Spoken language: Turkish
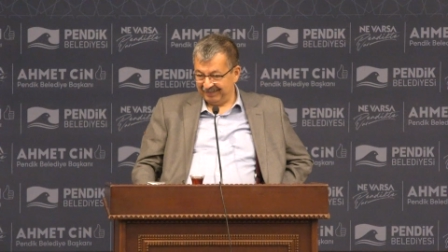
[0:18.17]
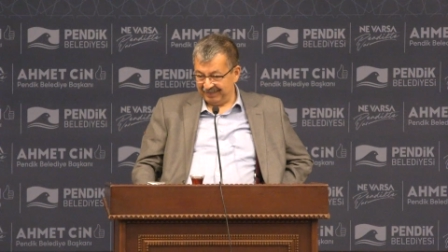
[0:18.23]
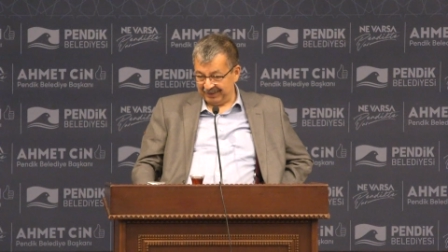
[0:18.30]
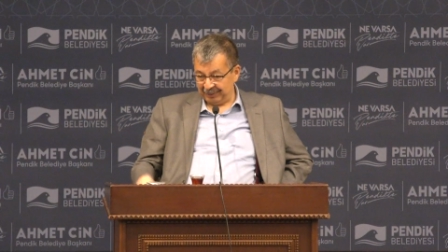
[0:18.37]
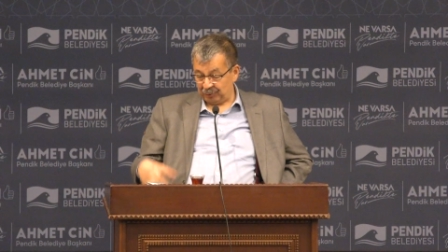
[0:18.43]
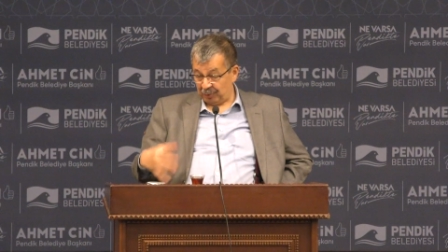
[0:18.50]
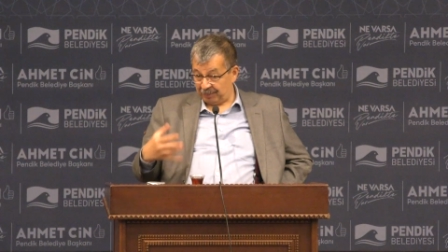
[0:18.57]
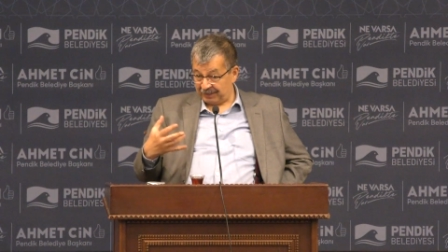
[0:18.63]

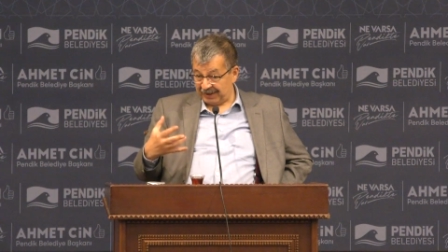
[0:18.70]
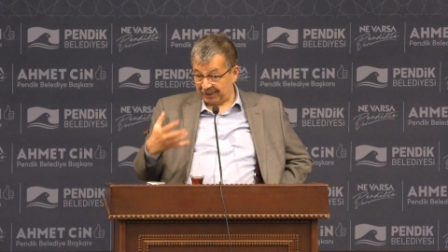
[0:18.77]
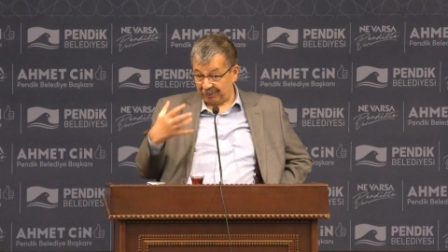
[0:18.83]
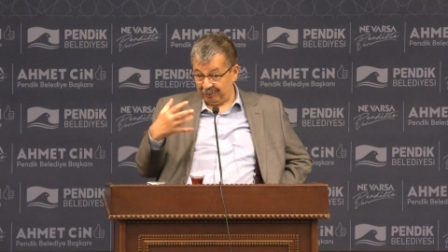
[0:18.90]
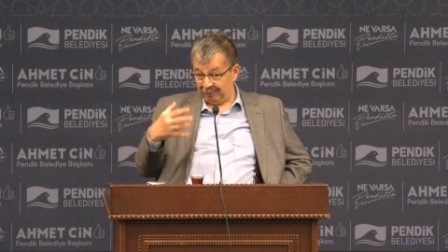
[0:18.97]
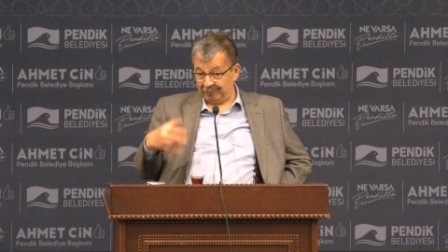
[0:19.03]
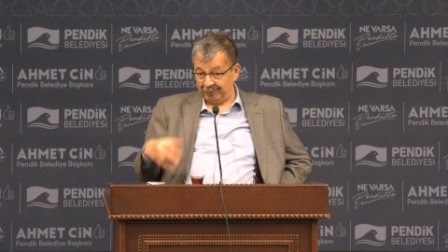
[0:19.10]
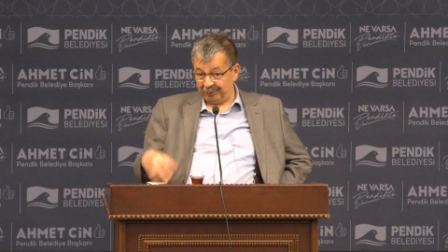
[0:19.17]
Biri toprak
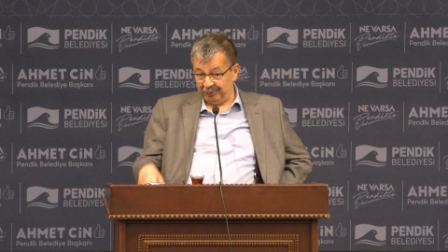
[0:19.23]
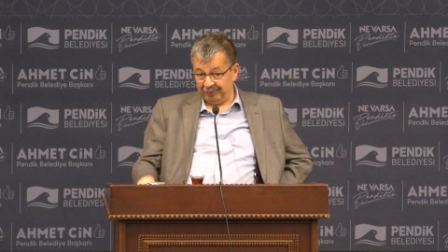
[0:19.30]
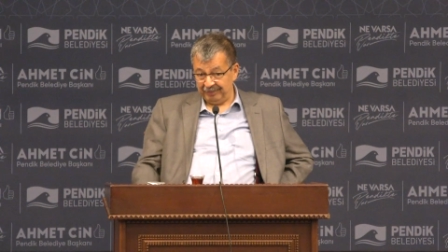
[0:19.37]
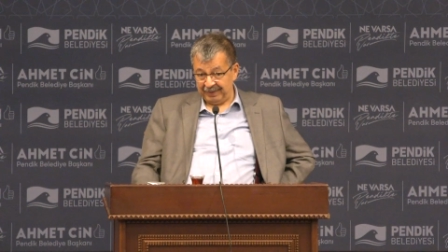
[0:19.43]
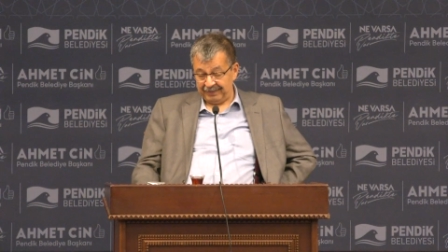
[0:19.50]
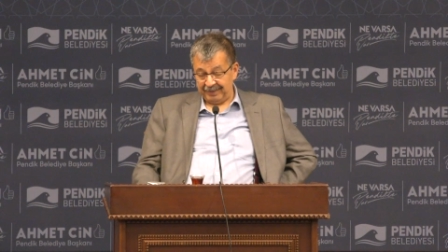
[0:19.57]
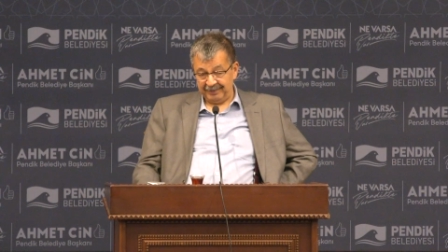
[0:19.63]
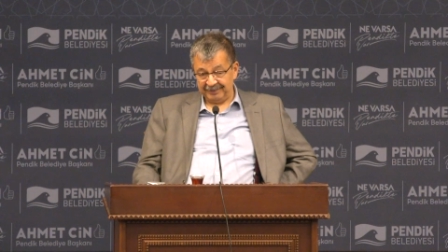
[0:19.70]
kültürü,
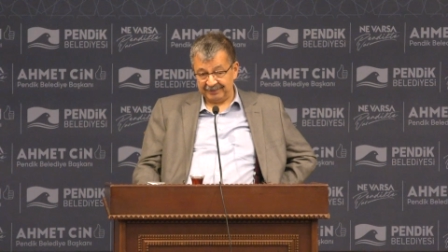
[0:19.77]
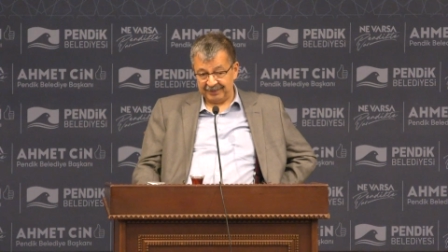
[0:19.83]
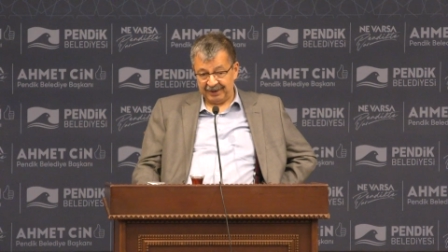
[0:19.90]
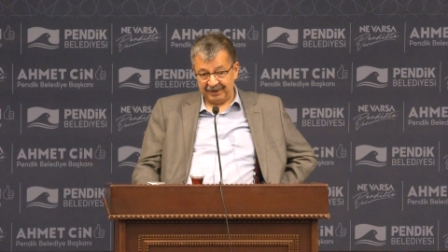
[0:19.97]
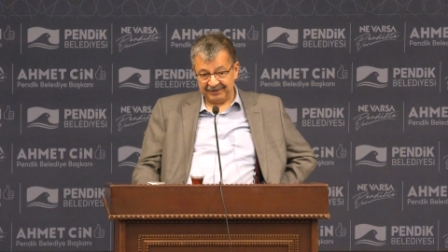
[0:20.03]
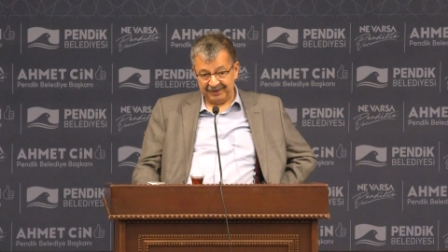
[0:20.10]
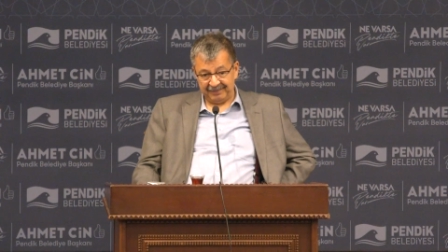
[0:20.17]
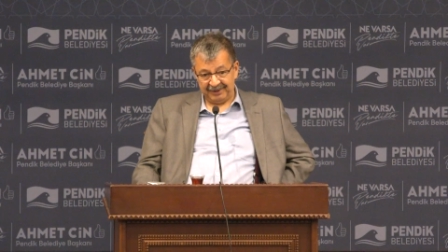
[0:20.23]
babamız
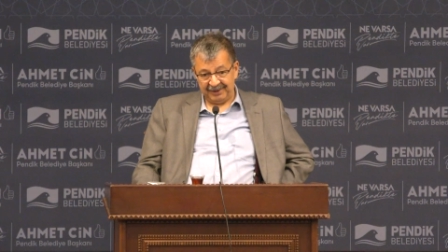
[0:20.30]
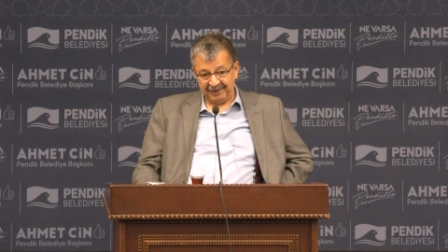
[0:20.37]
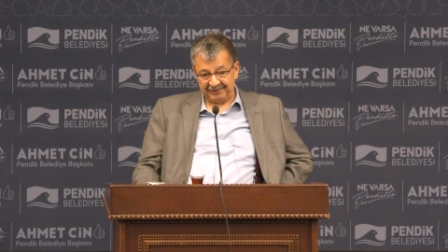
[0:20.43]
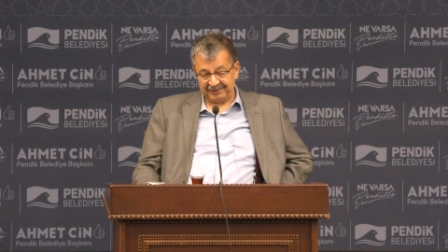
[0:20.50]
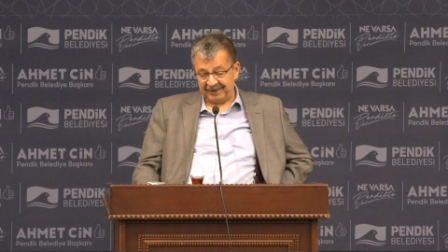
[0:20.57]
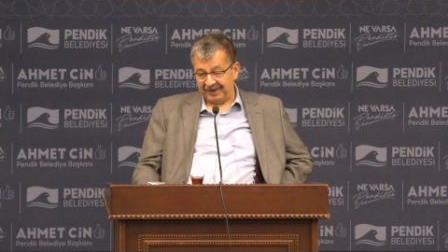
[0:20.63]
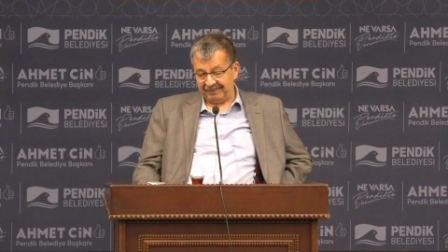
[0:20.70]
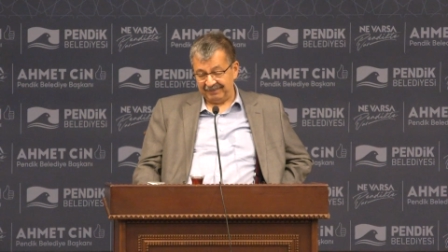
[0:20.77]
Adem
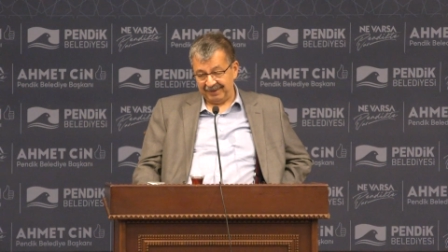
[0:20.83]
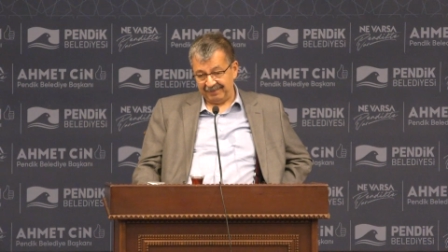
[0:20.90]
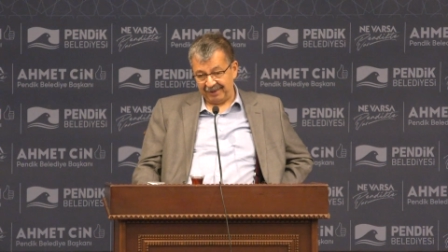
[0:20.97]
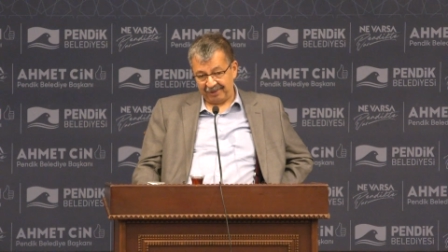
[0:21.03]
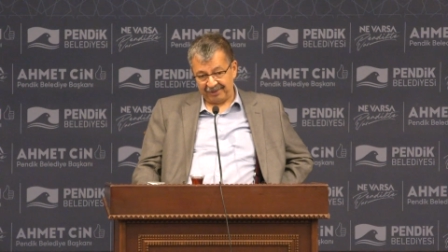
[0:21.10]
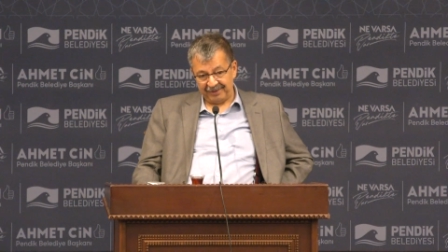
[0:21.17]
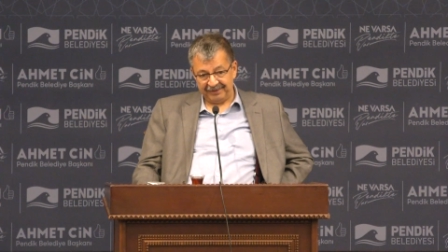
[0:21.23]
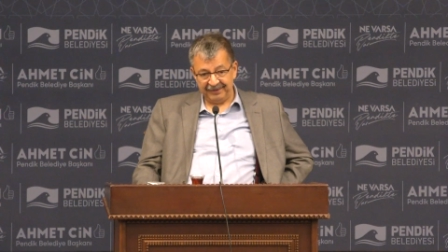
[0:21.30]
Aleyhisselam'la
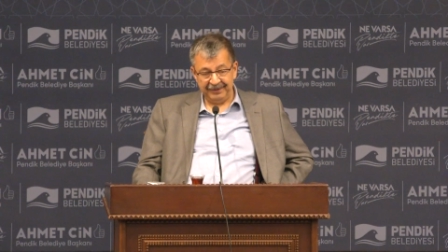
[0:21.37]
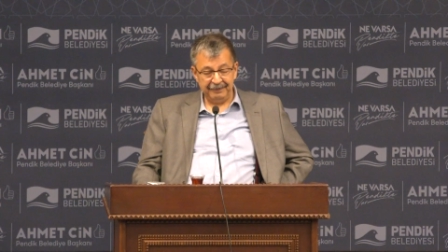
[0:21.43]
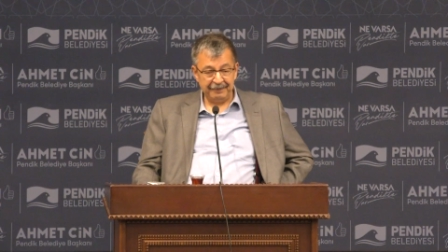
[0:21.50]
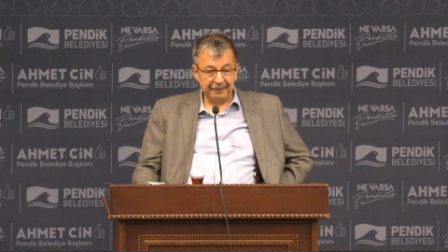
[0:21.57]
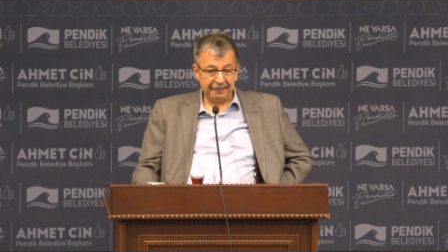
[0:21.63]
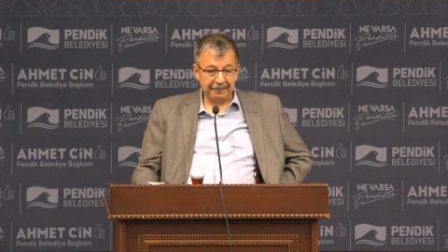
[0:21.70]
başladı.